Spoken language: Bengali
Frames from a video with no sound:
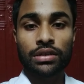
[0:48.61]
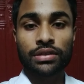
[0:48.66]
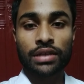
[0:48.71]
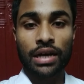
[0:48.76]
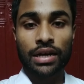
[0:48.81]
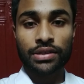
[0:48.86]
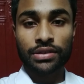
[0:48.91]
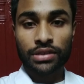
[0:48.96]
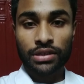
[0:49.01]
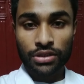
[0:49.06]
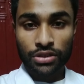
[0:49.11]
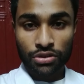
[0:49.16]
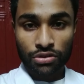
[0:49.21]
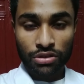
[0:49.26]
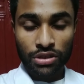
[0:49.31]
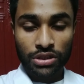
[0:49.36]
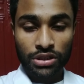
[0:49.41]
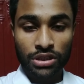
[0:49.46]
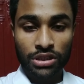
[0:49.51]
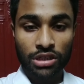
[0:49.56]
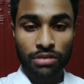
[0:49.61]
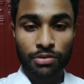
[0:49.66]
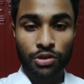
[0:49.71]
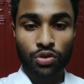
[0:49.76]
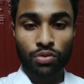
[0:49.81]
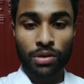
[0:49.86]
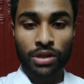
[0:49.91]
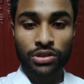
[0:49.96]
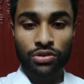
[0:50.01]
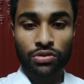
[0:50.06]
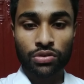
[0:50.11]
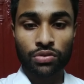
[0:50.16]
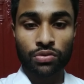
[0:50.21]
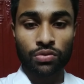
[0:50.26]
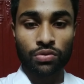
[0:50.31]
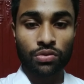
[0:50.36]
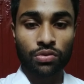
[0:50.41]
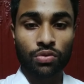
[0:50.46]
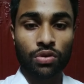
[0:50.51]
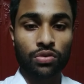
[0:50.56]
সায়েন্সের স্টুডেন্ট হিসাবে তোমাদের জন্য
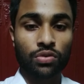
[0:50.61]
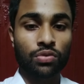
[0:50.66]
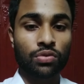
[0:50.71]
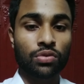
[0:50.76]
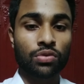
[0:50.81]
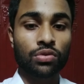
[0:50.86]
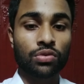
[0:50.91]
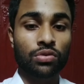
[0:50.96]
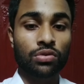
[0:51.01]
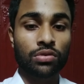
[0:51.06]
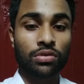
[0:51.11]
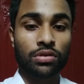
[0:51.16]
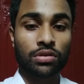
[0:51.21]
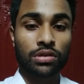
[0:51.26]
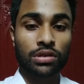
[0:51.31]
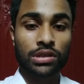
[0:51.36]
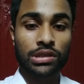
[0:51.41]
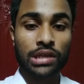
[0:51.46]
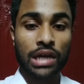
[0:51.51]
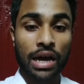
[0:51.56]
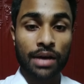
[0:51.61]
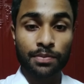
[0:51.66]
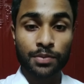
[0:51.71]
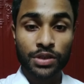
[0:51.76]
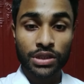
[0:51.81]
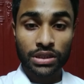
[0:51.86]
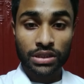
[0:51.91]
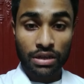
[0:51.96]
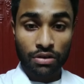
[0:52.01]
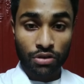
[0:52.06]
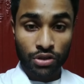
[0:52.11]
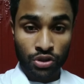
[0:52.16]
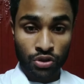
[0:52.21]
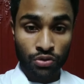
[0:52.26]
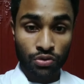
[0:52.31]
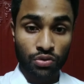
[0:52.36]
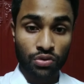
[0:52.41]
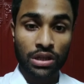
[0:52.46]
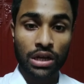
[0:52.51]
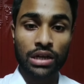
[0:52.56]
কতগুলো সাবজেক্ট নেওয়ার
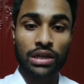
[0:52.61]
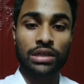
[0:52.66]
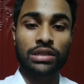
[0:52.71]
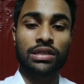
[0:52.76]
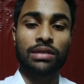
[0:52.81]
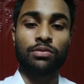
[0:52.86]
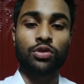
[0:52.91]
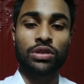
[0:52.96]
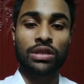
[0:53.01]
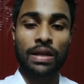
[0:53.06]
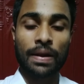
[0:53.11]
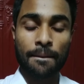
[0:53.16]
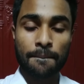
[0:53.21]
সুযোগ থাকে যেমন